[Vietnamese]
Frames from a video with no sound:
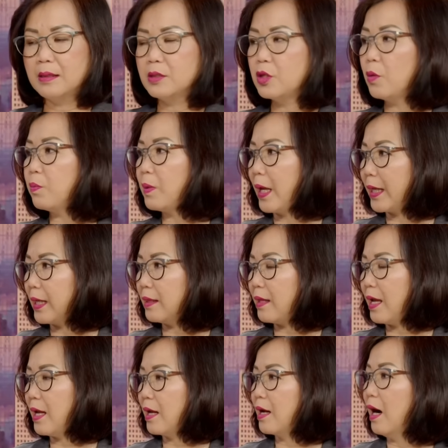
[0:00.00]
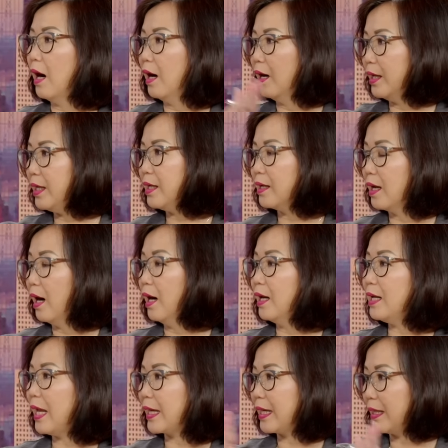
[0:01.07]
rút lại cái tiền gửi gửi
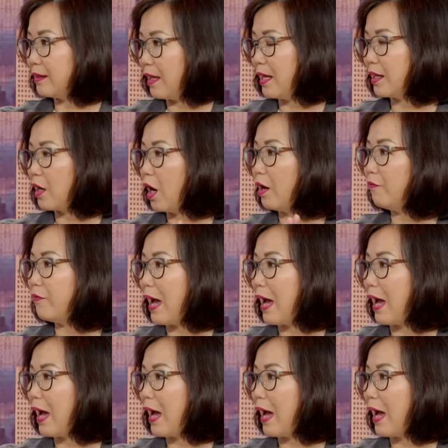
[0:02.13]
lại cái tiền đó